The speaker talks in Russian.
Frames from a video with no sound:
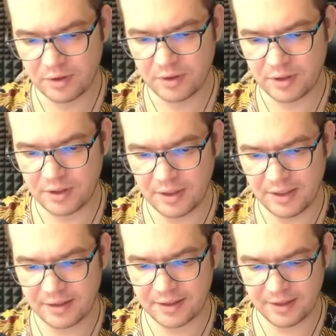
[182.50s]

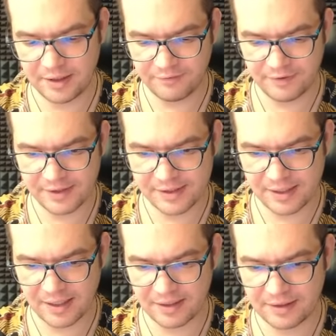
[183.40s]
Клеткой дефает
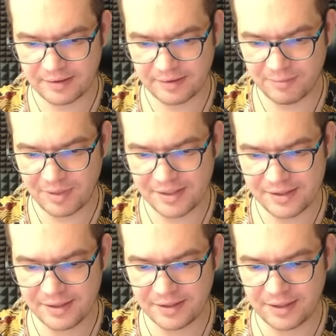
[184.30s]
от
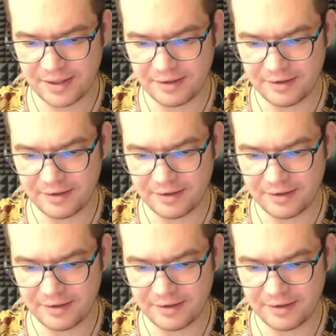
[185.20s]
бандитки.